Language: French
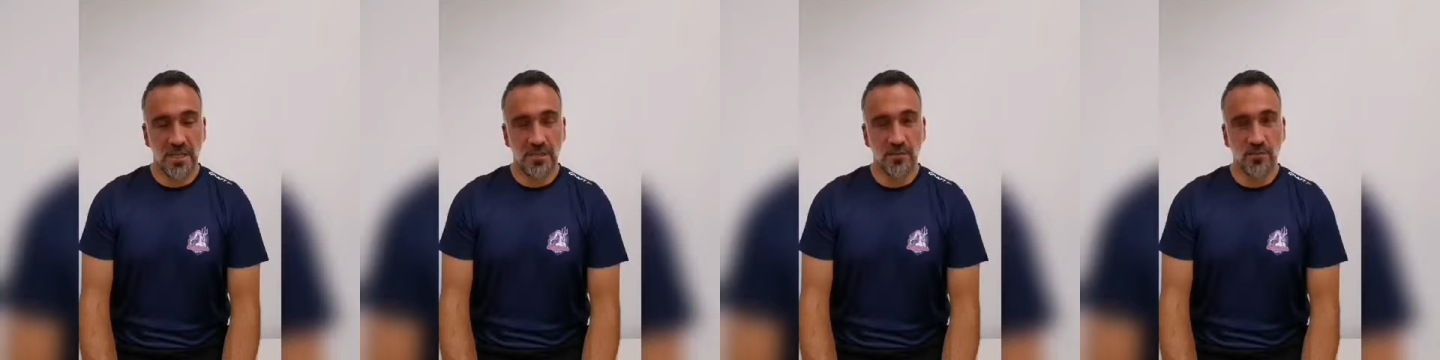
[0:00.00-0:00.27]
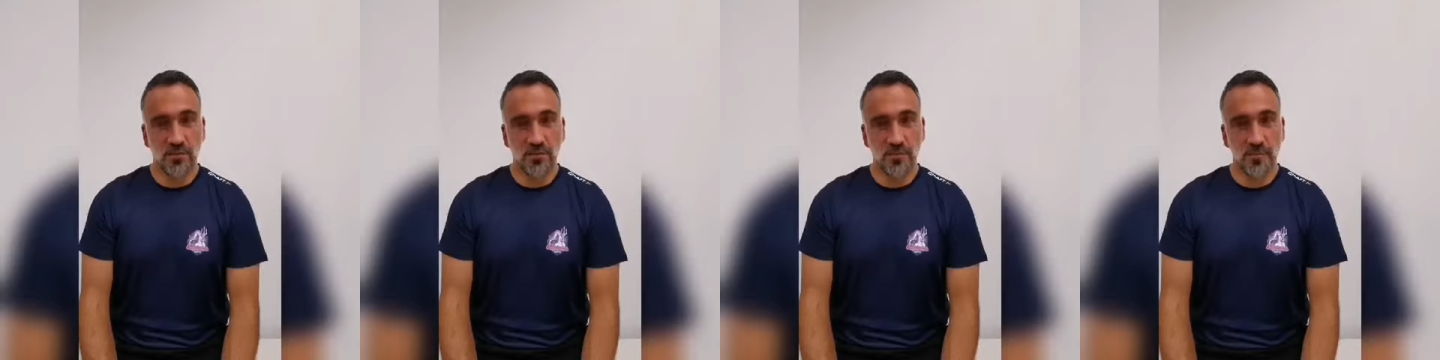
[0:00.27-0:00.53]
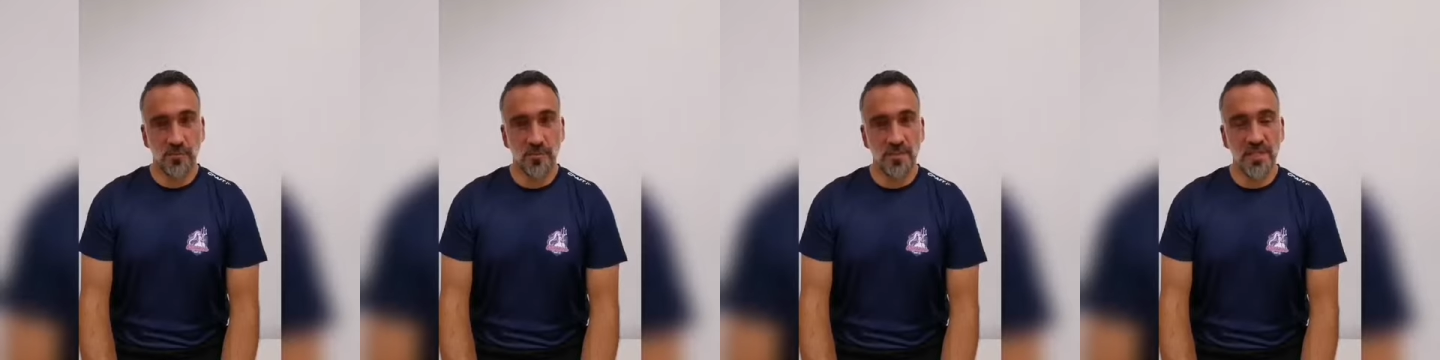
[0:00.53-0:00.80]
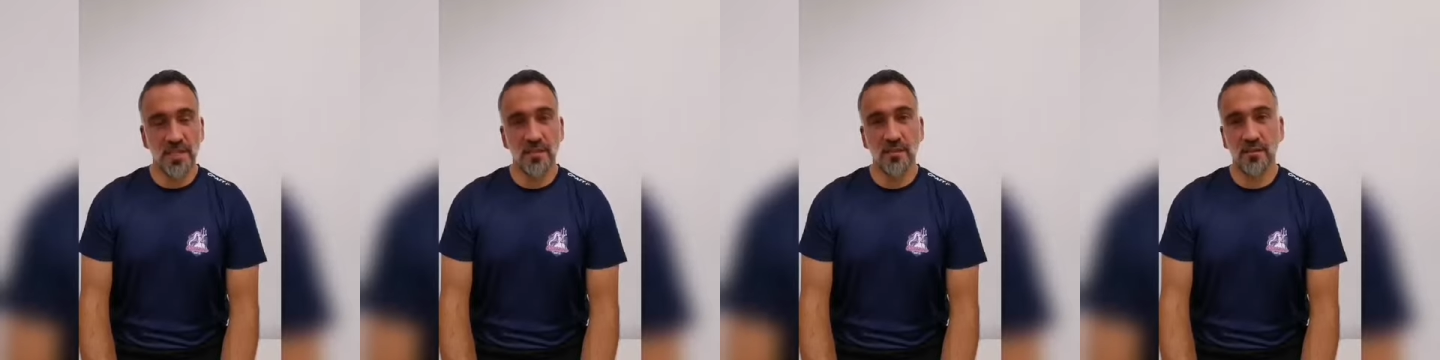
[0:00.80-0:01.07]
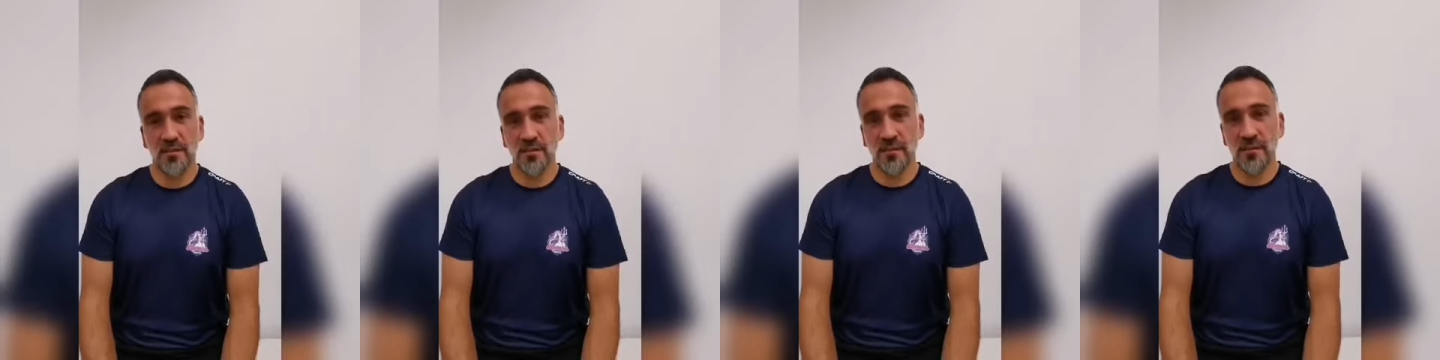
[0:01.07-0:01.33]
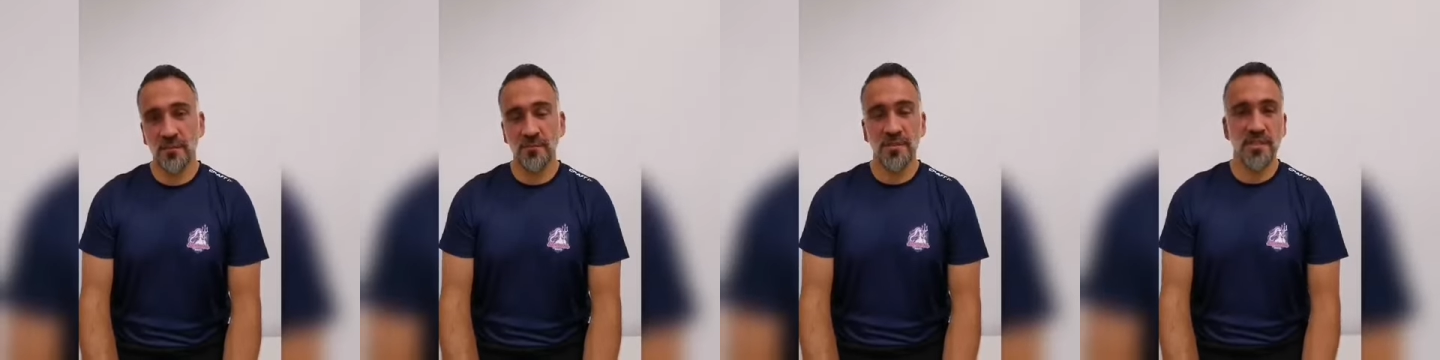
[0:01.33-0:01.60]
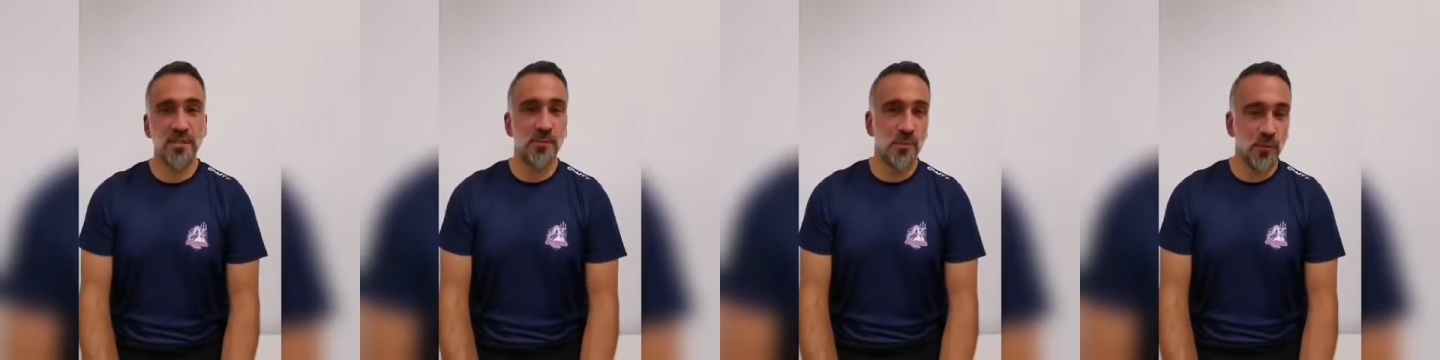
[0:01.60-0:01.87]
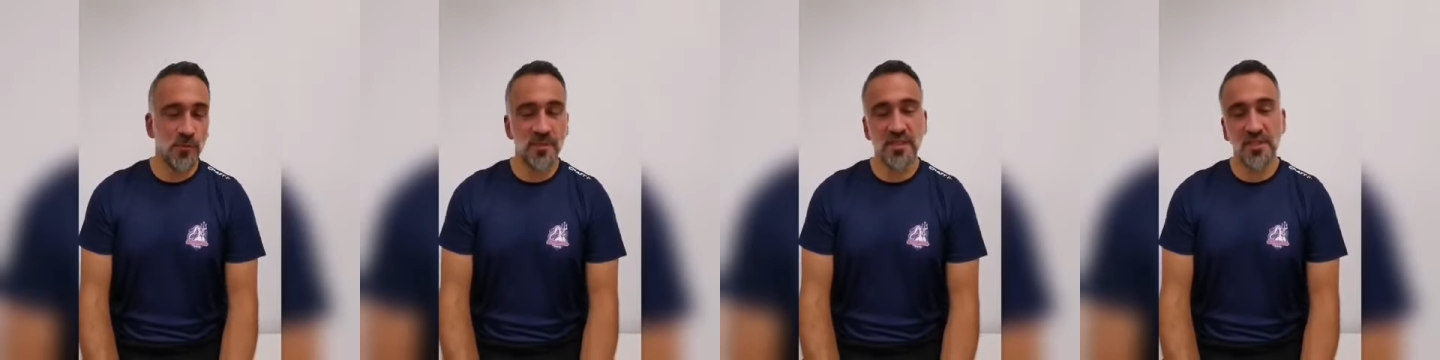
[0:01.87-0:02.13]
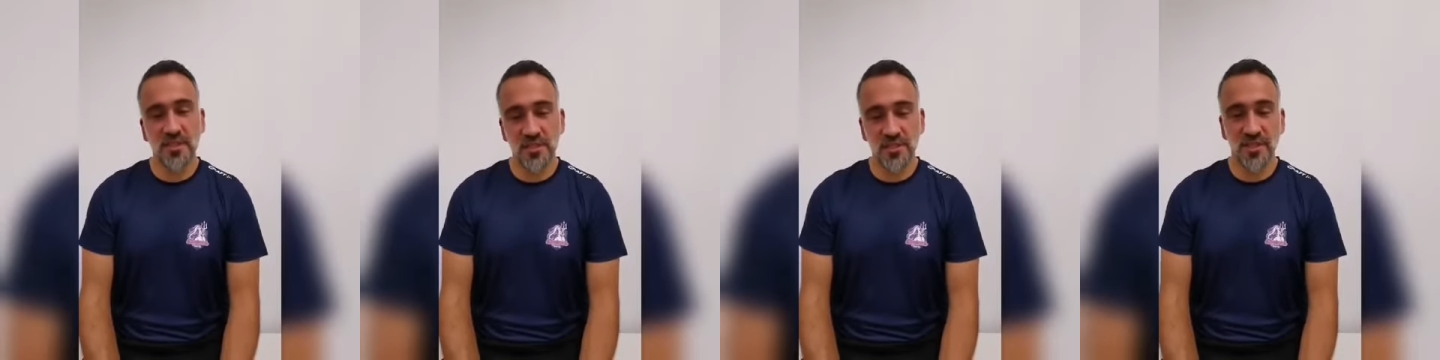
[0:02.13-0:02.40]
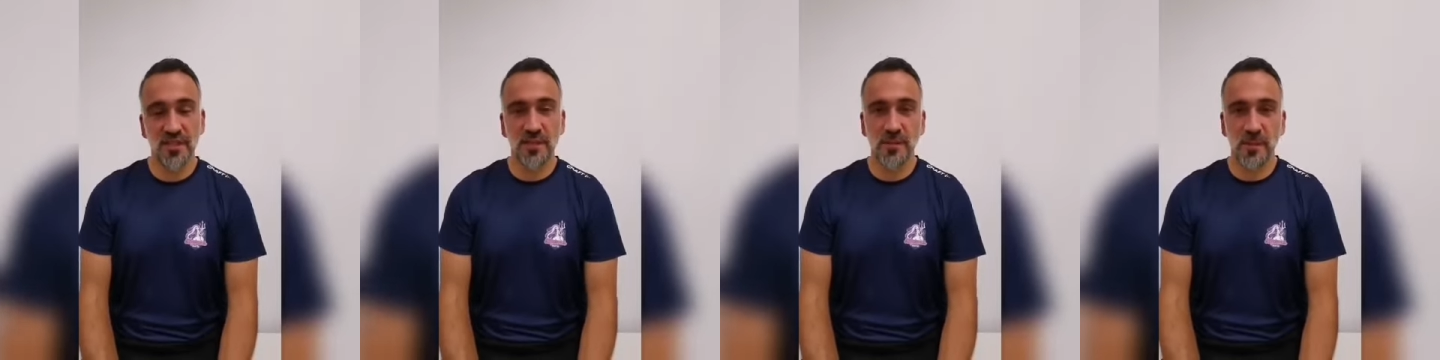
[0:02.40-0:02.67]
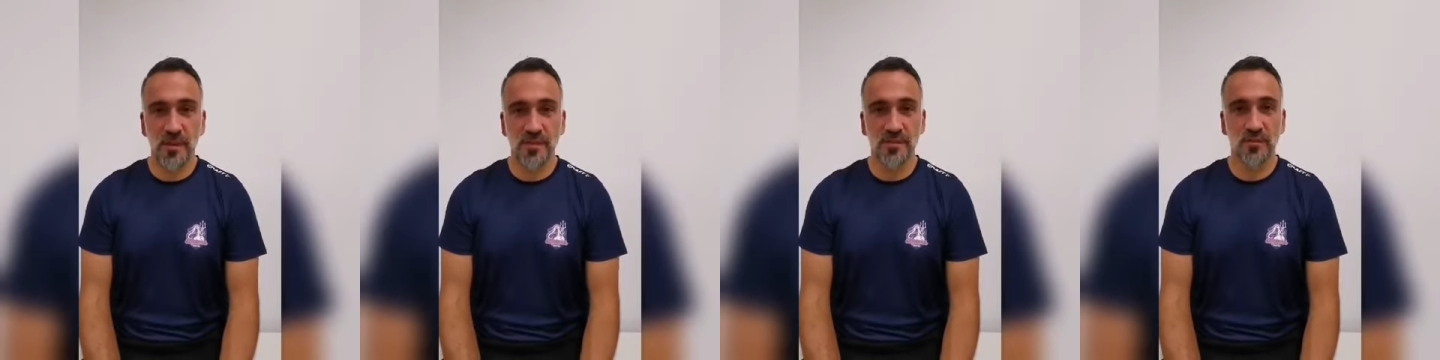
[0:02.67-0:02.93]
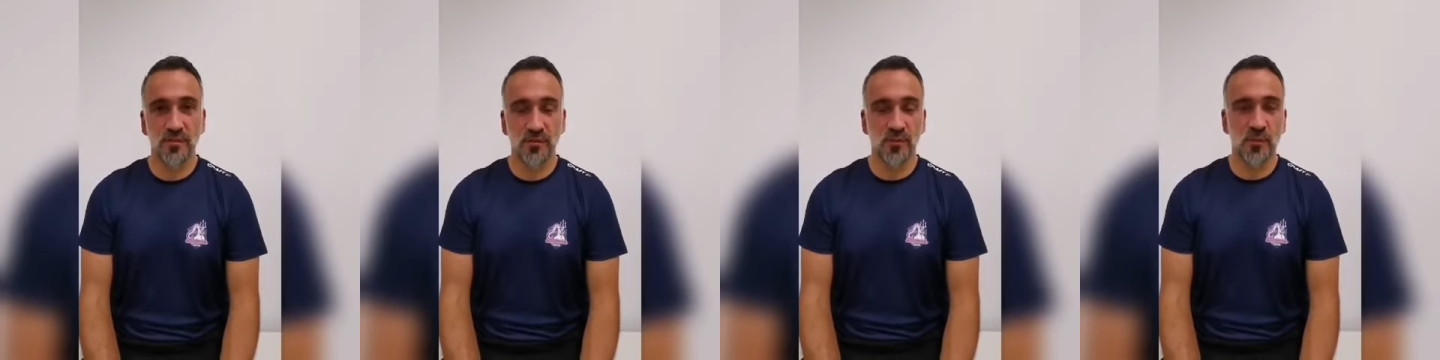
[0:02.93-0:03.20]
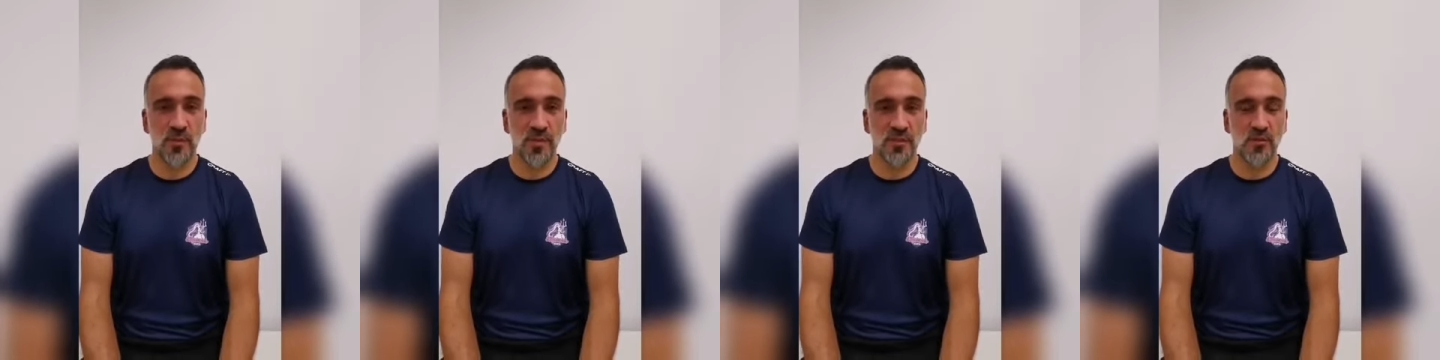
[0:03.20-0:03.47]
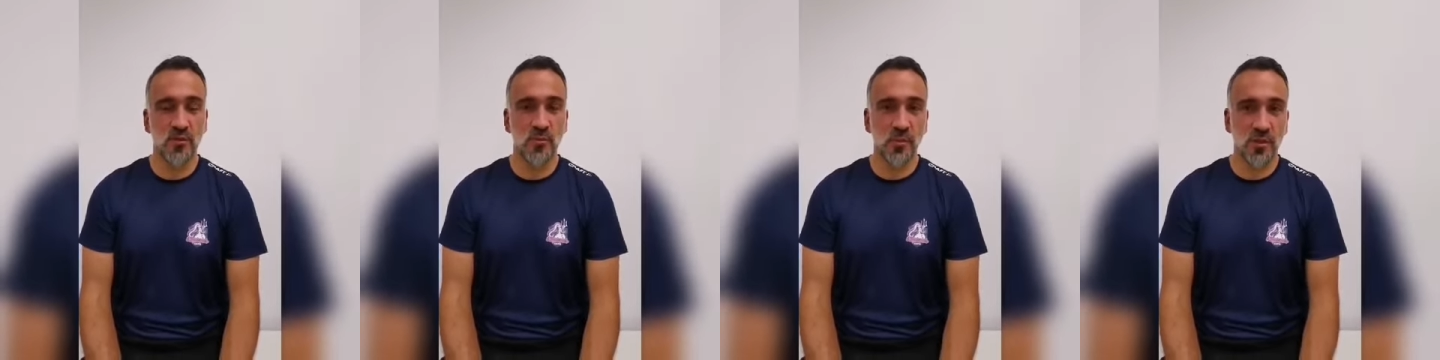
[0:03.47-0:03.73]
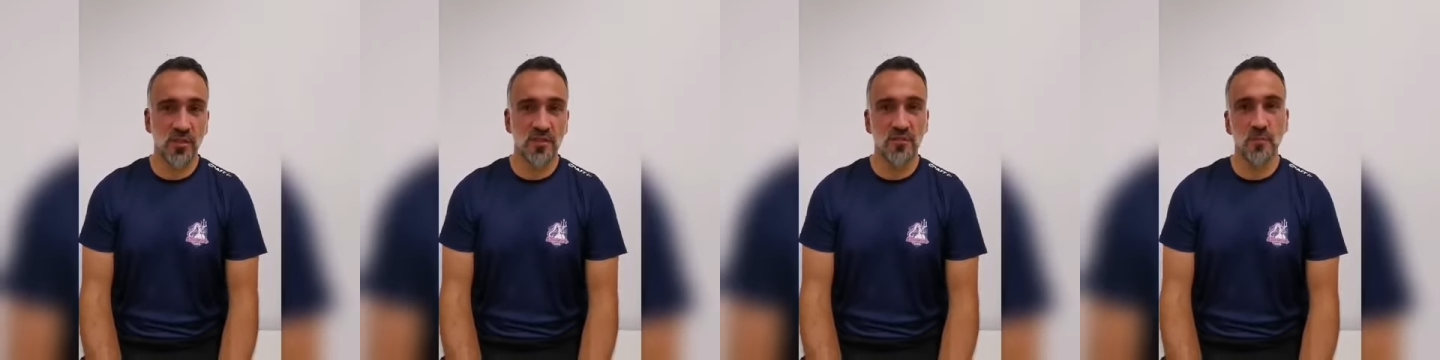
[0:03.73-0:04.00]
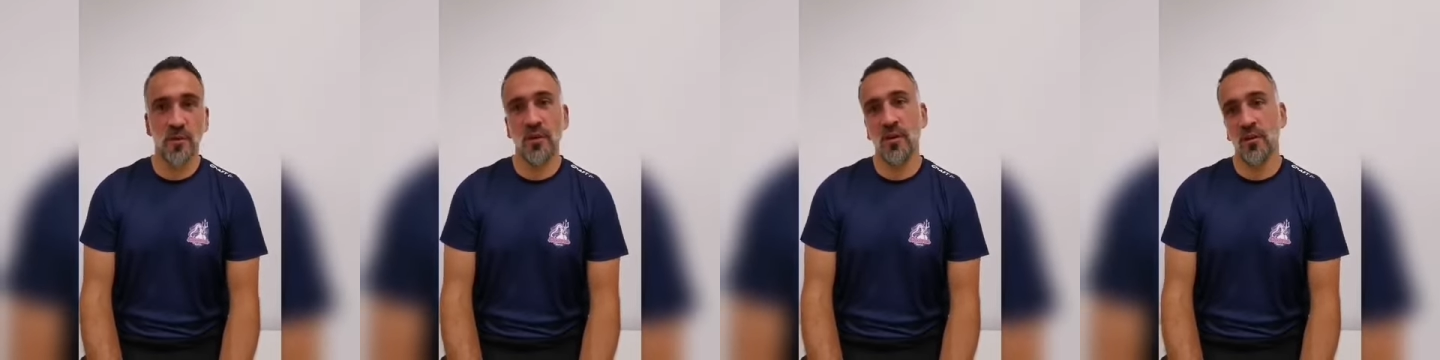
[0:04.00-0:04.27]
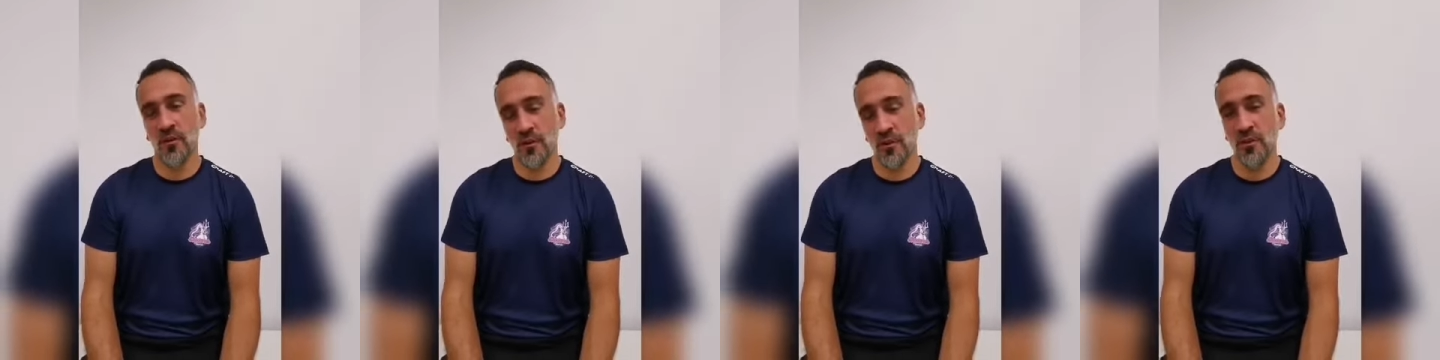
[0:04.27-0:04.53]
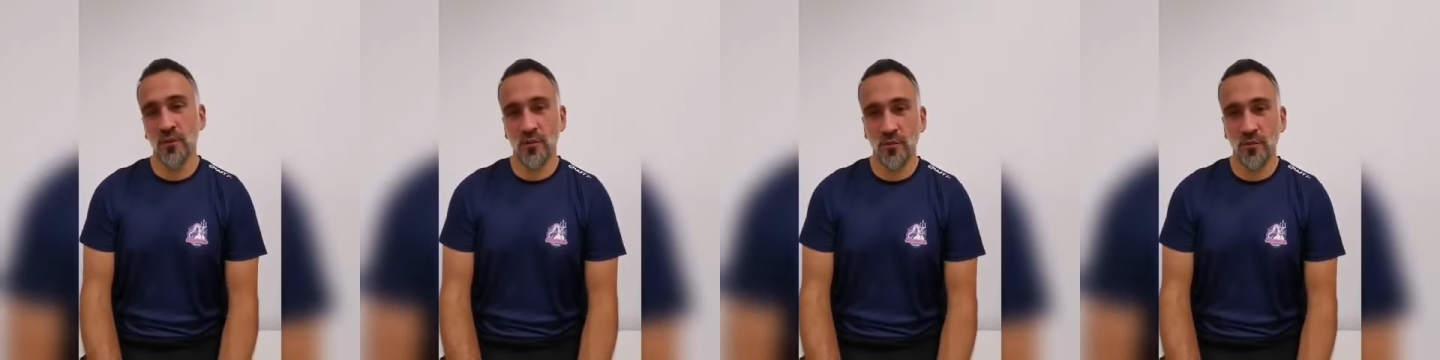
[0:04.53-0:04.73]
Alors un bilan un petit peu mitigé parce que parce que sportivement euh,